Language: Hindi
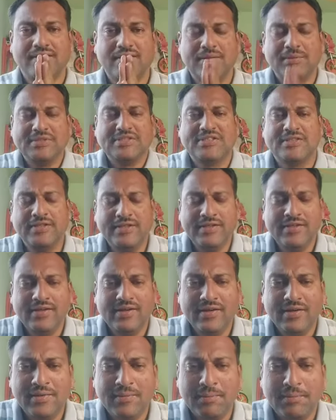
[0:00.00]
नमस्ते
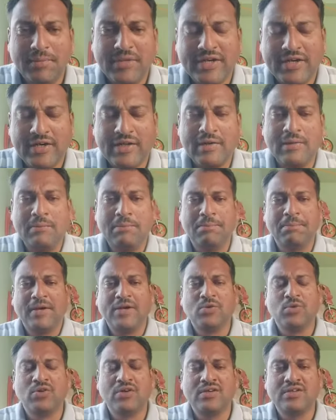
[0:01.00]
मेरा नाम
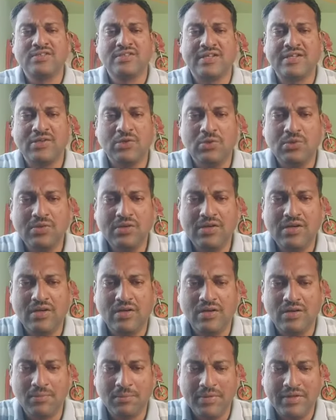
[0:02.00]
पांडुरंग जाधव
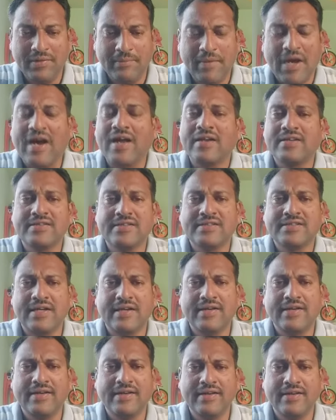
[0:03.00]
और मैं महाराष्ट्र
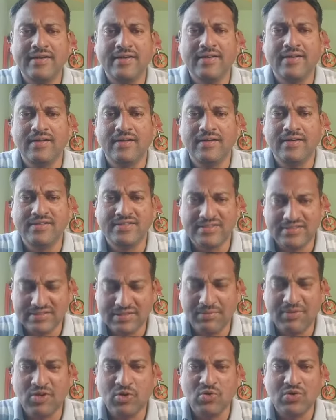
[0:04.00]
सांगली डिस्ट्रिक्ट
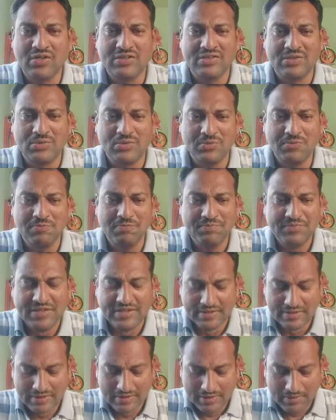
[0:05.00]
से बिलोंग करता हूँ
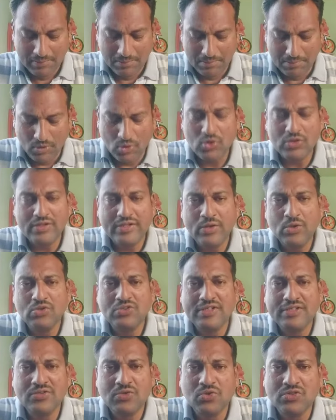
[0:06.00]
बहुत दिनों
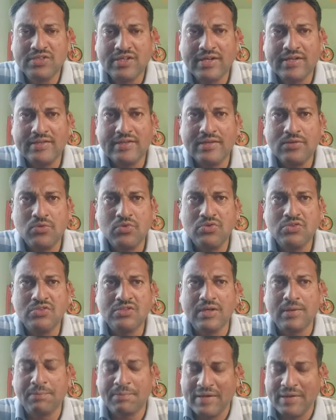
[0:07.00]
से सोच रहा था
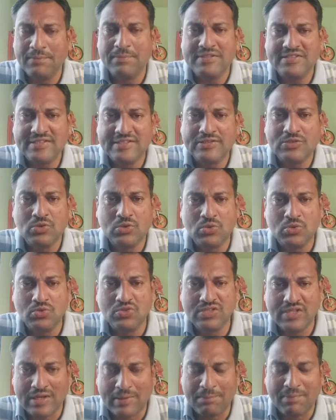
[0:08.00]
कुछ अपना बिजनेस हो
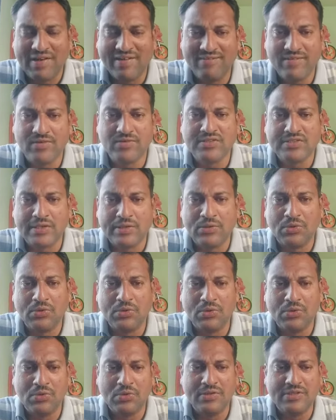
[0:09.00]
कुछ अपना व्यवसाय हो
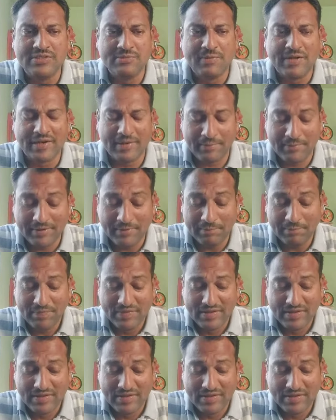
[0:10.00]
इस बारे में